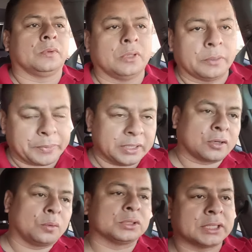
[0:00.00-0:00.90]
o depende
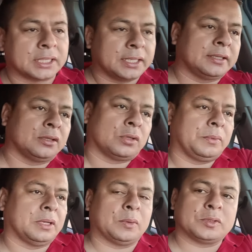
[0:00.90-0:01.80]
cómo está el cliente
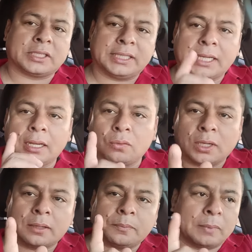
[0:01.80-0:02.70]
todavía vamos a llegar al
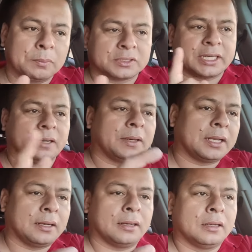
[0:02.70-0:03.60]
lugar vamos a grabar
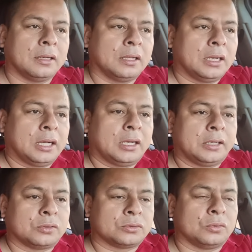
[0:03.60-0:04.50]
al,
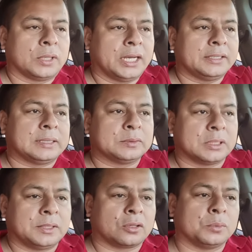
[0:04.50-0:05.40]
en los dos lugares vamos
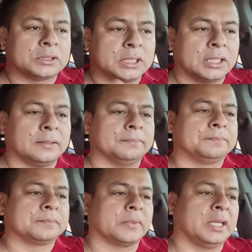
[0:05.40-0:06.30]
a ver cómo está
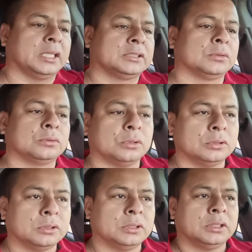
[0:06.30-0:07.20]
el
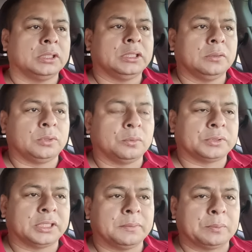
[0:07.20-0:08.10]
asunto y bueno
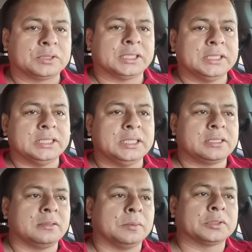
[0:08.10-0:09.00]
pues ahí vamos a decidir
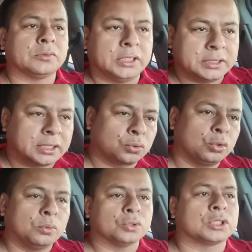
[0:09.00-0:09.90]
si vamos a utilizar
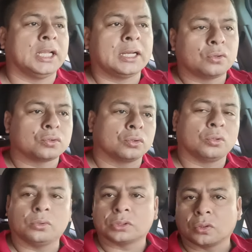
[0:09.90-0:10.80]
tubos largos o
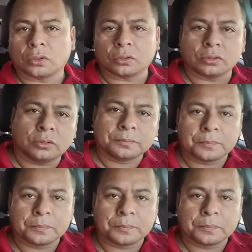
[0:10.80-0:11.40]
tubos cortos no